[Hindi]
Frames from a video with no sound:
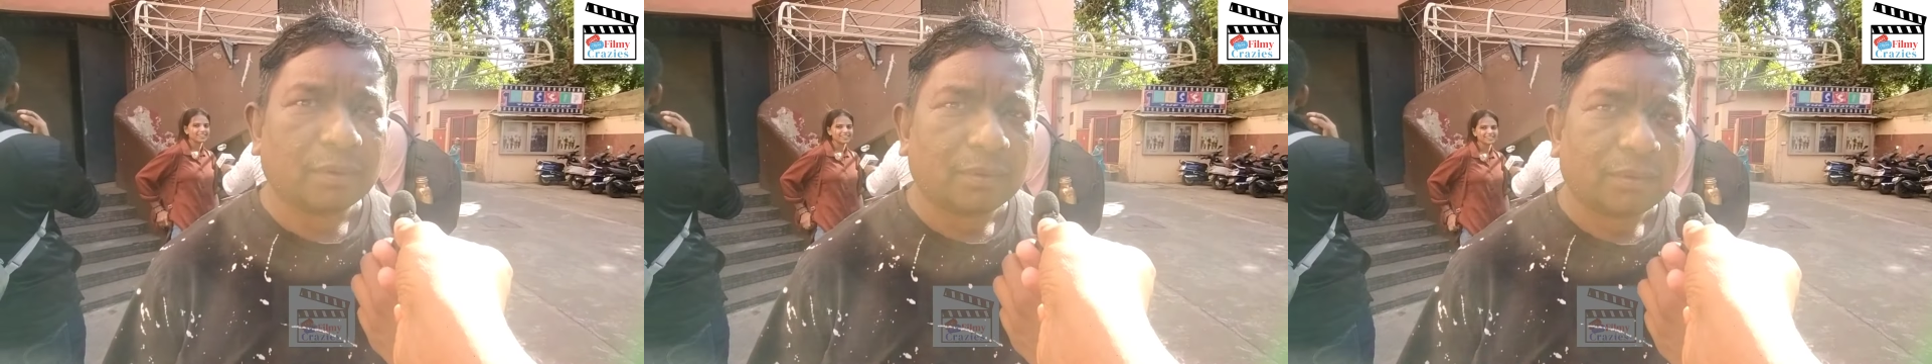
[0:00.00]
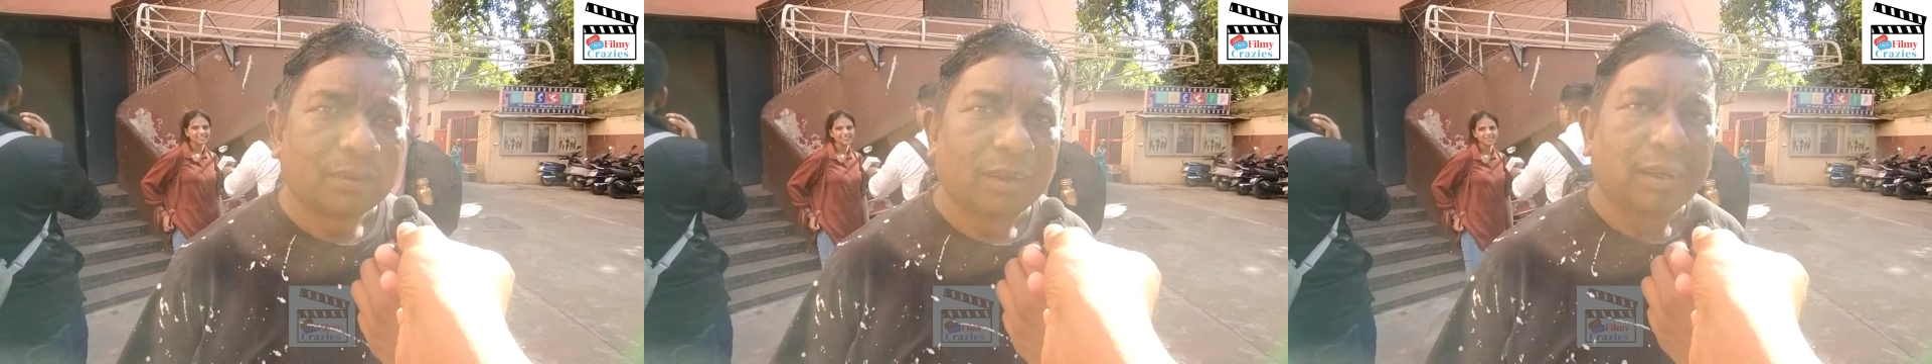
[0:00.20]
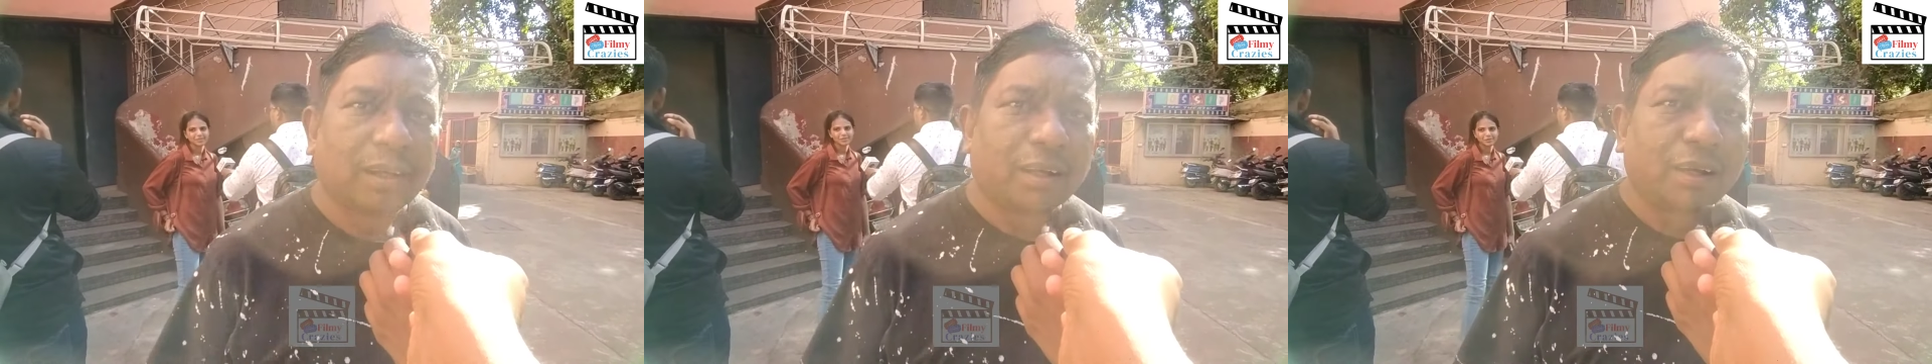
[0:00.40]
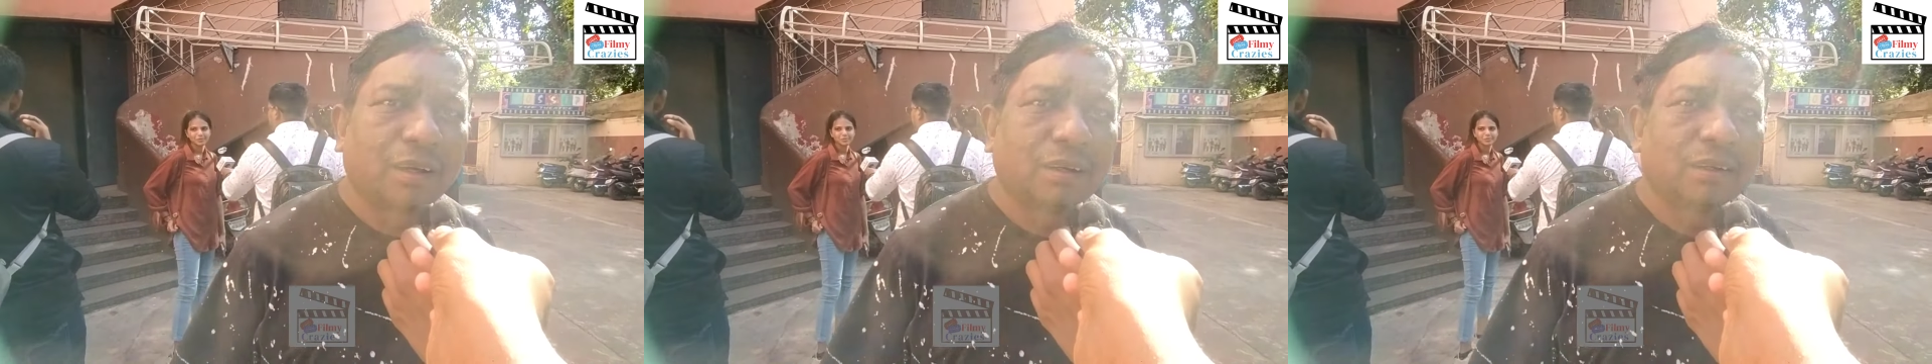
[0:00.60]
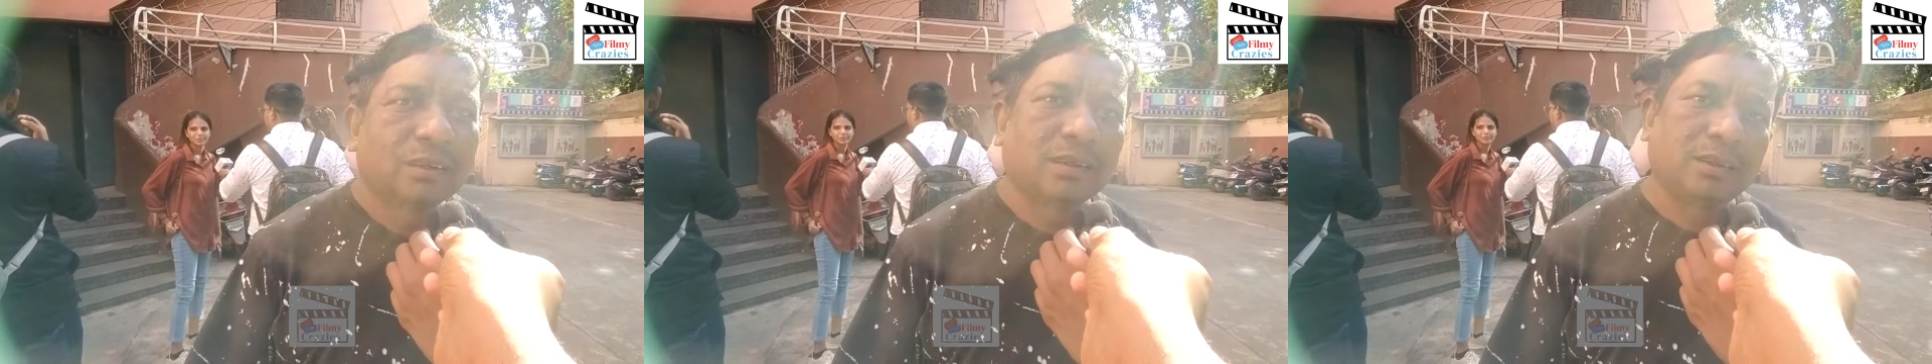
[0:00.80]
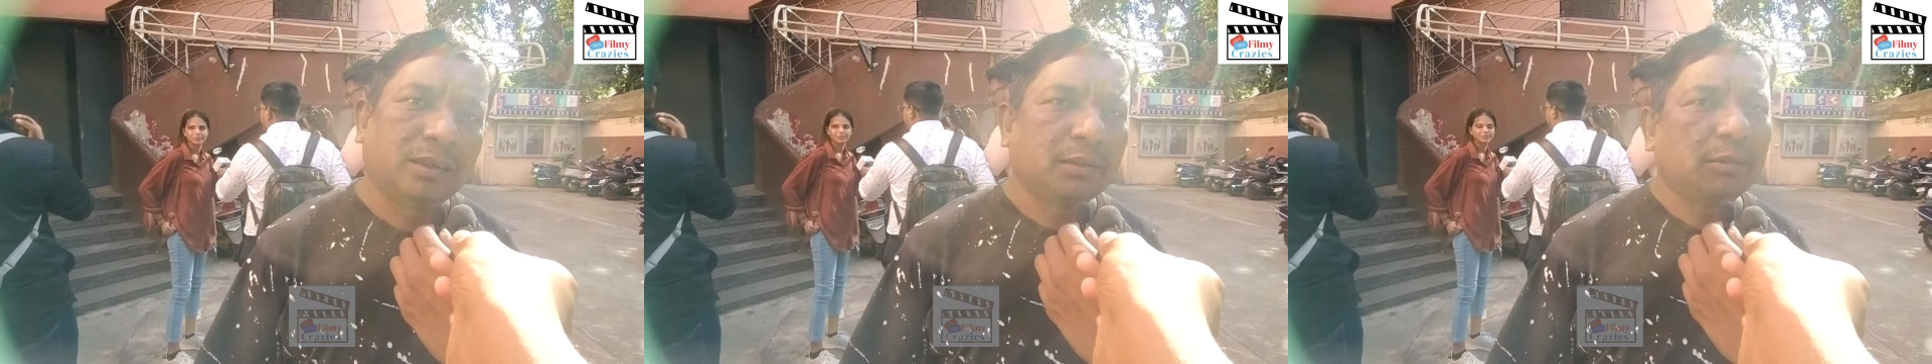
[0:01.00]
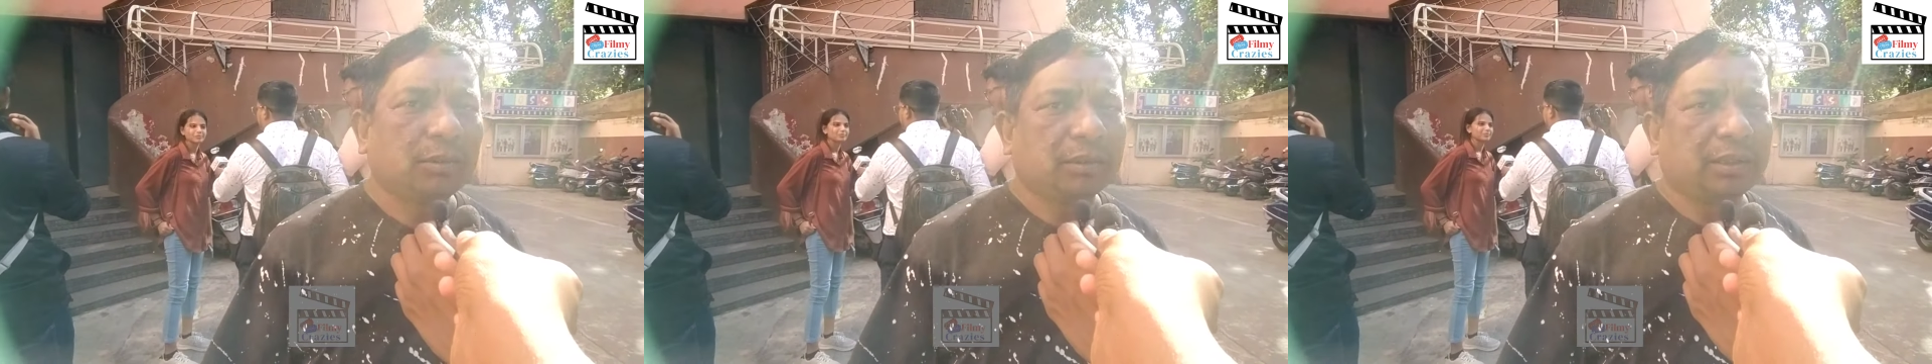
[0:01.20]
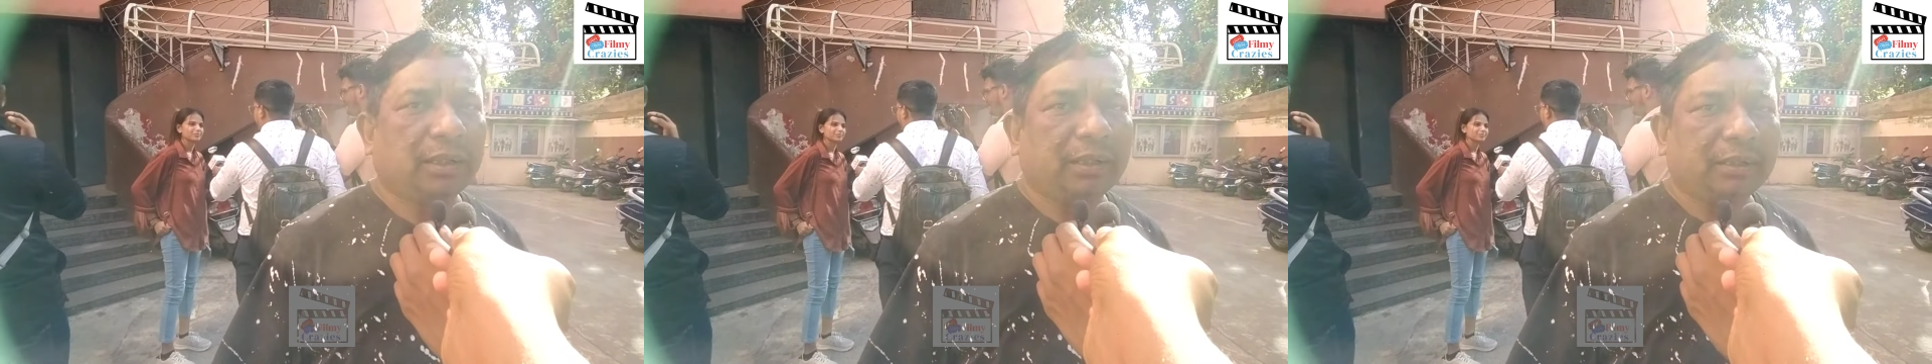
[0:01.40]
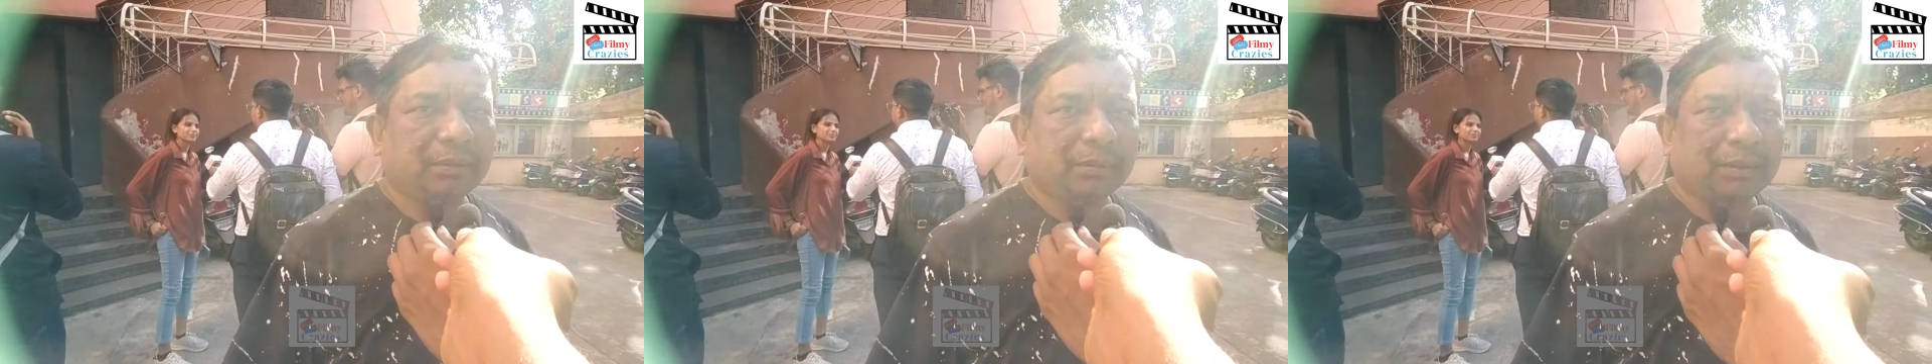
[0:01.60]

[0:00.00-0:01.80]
का हीरो अच्छा है